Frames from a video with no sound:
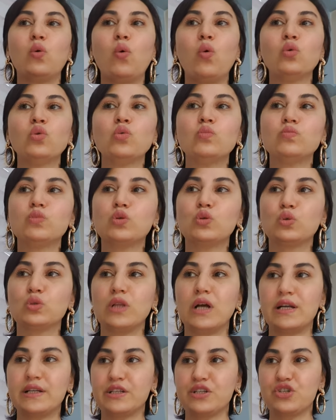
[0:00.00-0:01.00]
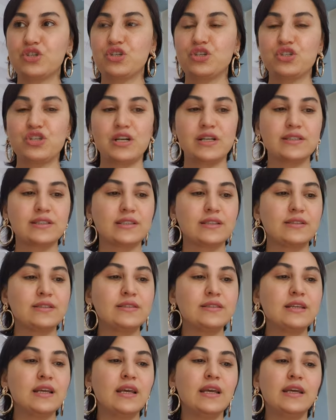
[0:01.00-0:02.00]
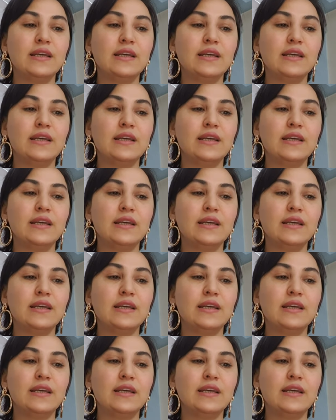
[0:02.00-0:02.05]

olumluluklar yaşayacaksınız.